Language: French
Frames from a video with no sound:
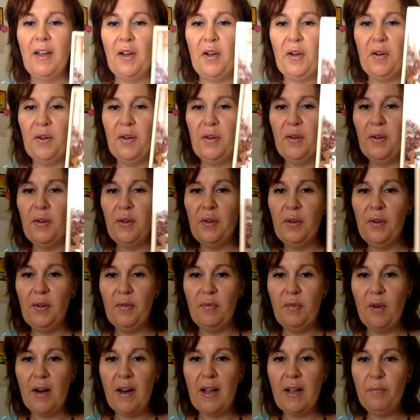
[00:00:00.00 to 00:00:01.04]

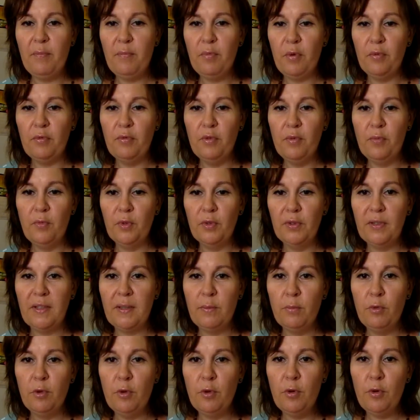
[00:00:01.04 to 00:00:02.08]
voilà, pour vous le montrer
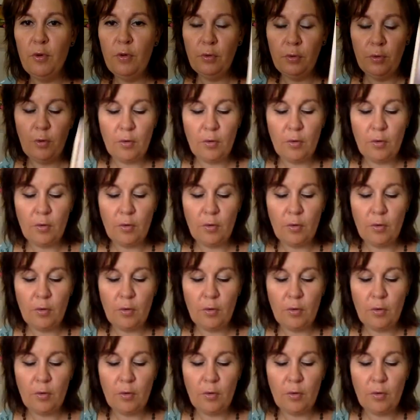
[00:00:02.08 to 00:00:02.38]
mieux.